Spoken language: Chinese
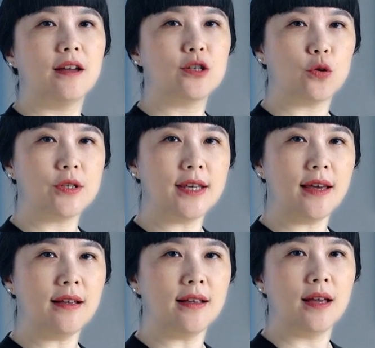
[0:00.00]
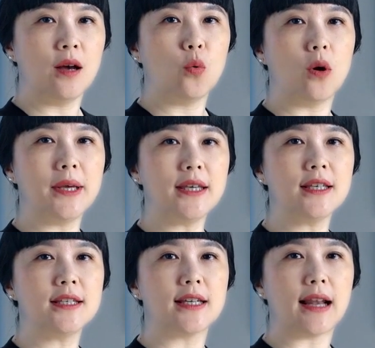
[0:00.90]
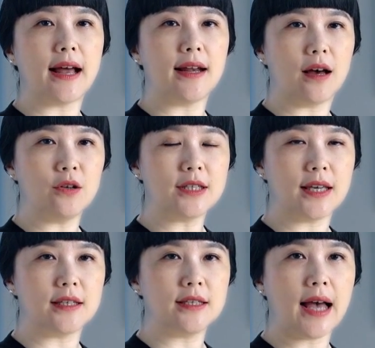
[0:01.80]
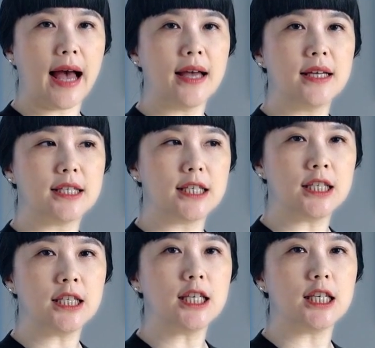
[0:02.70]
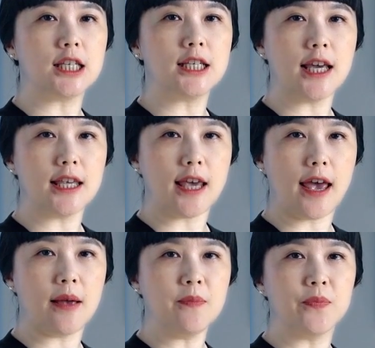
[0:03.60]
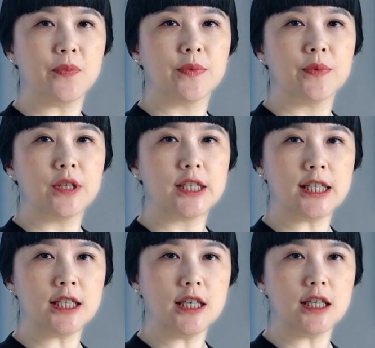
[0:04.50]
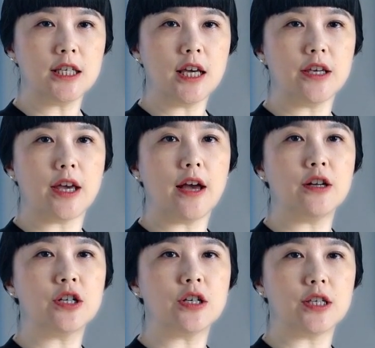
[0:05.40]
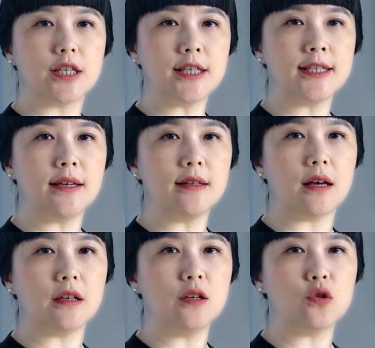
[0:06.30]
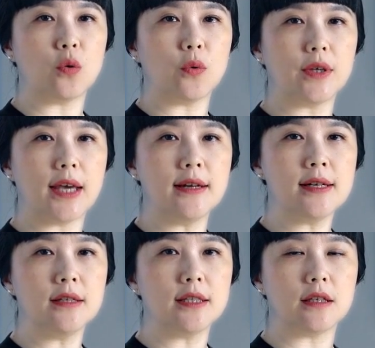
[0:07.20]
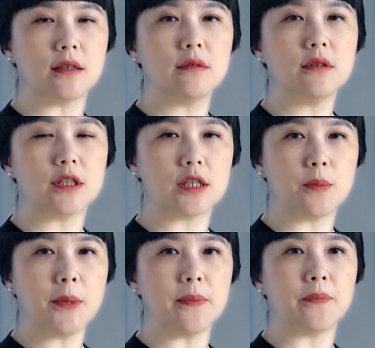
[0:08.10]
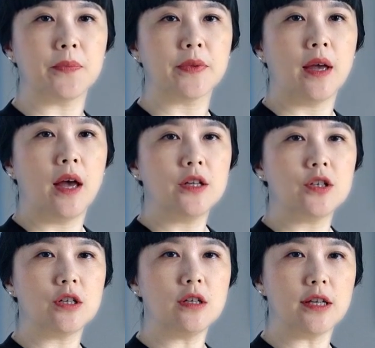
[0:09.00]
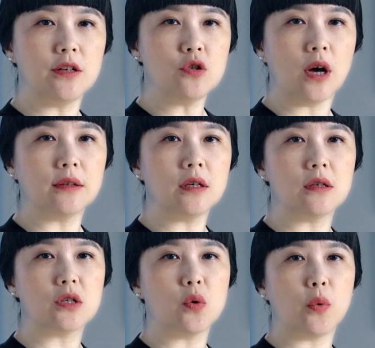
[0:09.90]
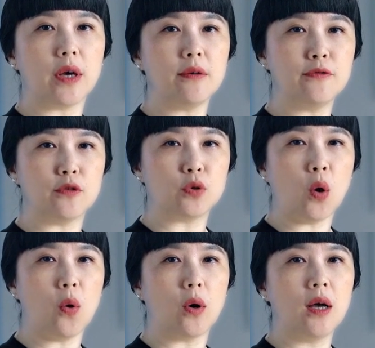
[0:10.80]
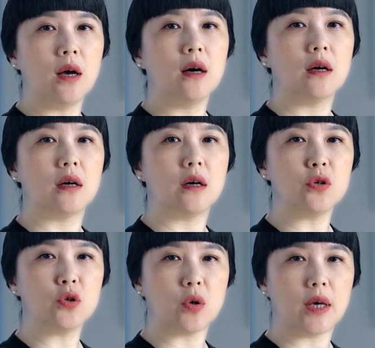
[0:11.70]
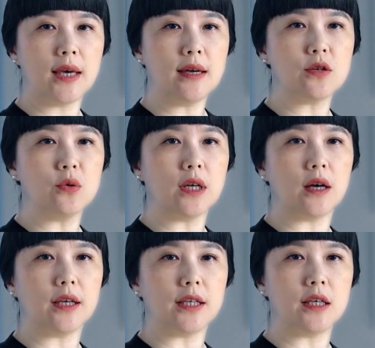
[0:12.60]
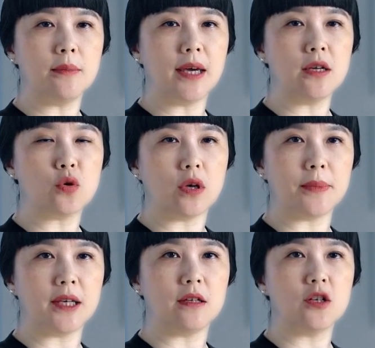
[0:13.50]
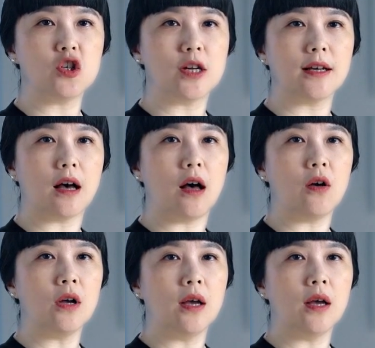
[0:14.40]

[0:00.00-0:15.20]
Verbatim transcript: 首先，我们一起来了解一下急性胰腺炎。急性胰腺炎是胰腺的一种炎症性疾病，其临床特征为腹痛和血液中的胰酶水平升高。